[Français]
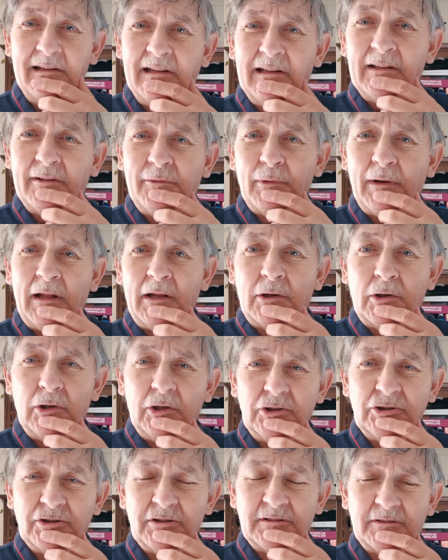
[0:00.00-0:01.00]
cliquez sur la
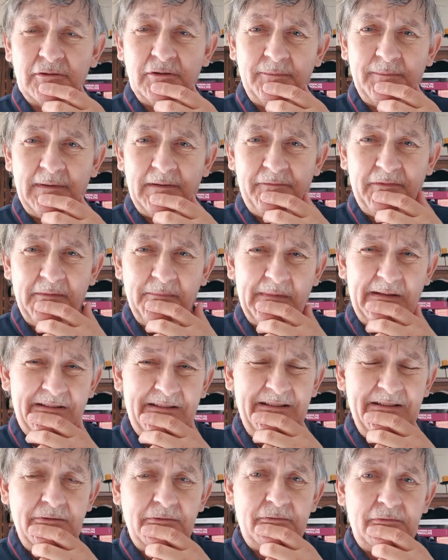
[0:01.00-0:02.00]
cloche. C'est ce que ma fille m'a
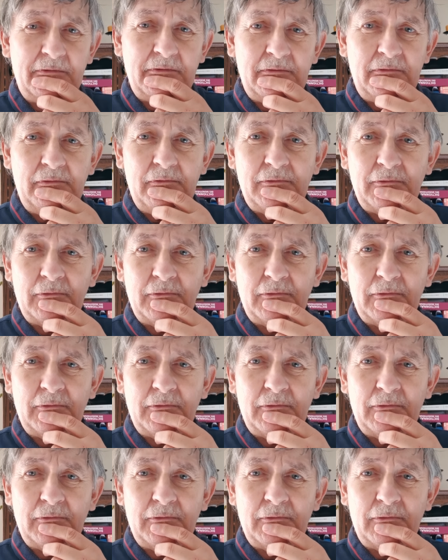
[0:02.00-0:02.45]
dit, euh,